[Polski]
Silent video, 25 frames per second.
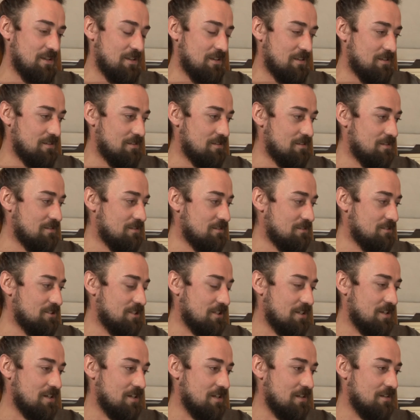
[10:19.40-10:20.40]
No
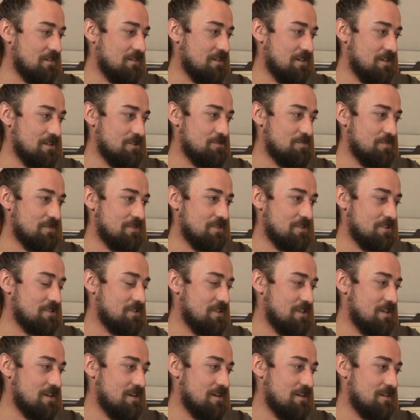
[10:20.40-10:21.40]
czekaj, graliśmy też
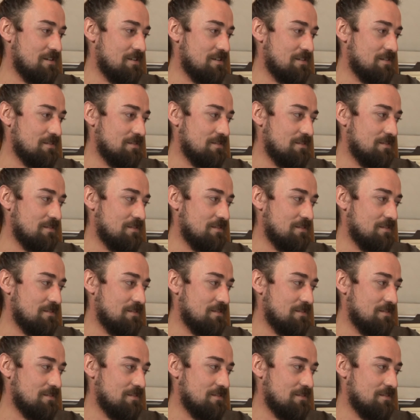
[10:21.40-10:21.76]
na